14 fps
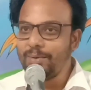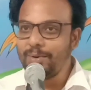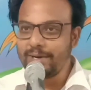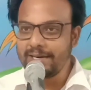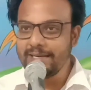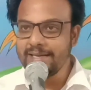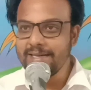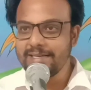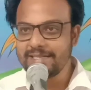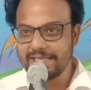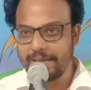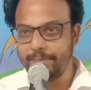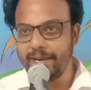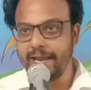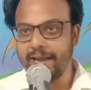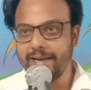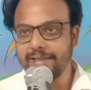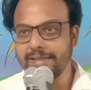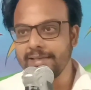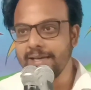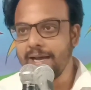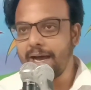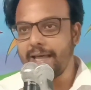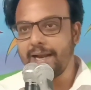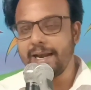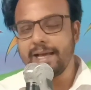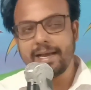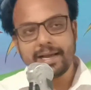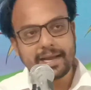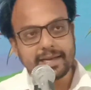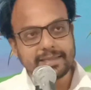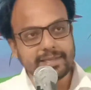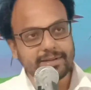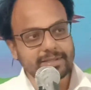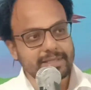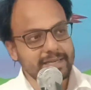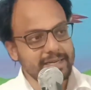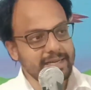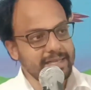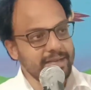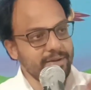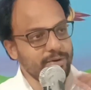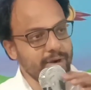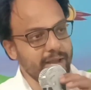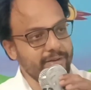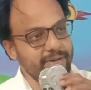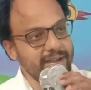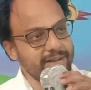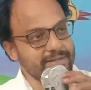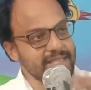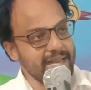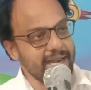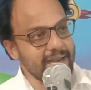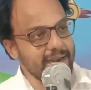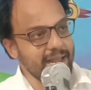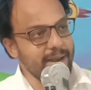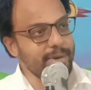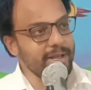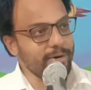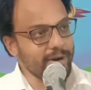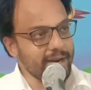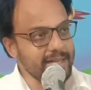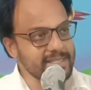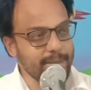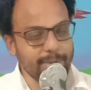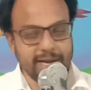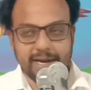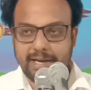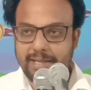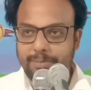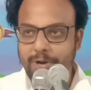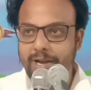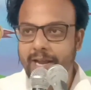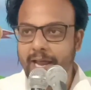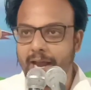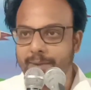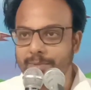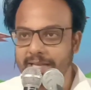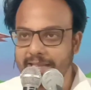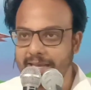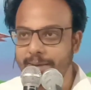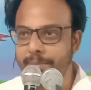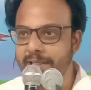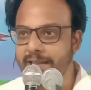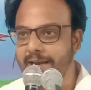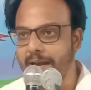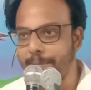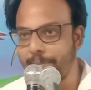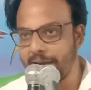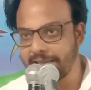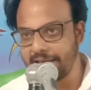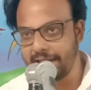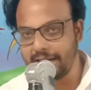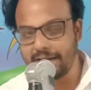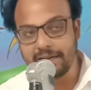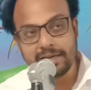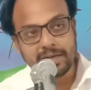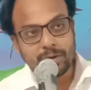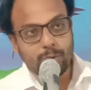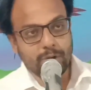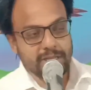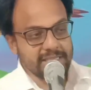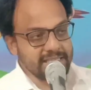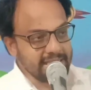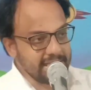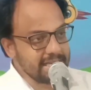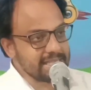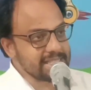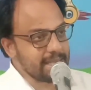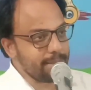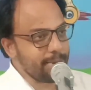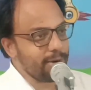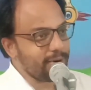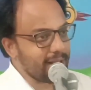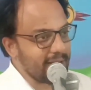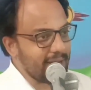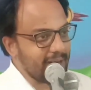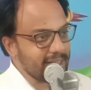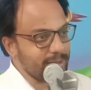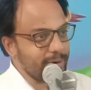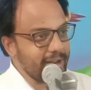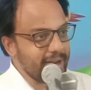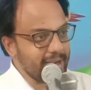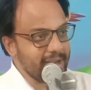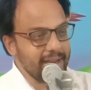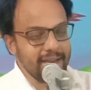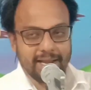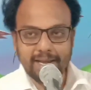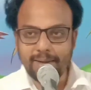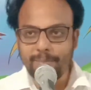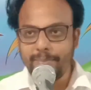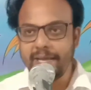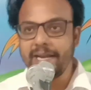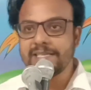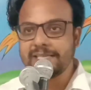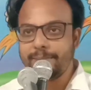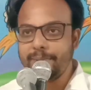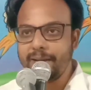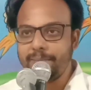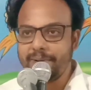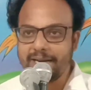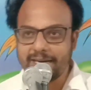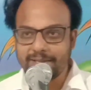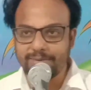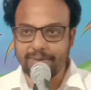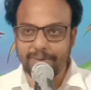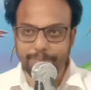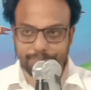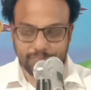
ஒரு சபையாயிடுது அதனால் கத்தர் வந்துட்டு நீ உன்னுடைய வீட்டு விசாரிக்கலைன்னா எப்படி உன்னால் சபை நடத்த முடியும்னு கேட்கும்போது அதை எப்படி நான் பார்த்தேன்னா ஒரு சின்ன சபையை உன்னால் நடத்த முடியாட்டி பெரிய சபையை எப்படி நடத்துவா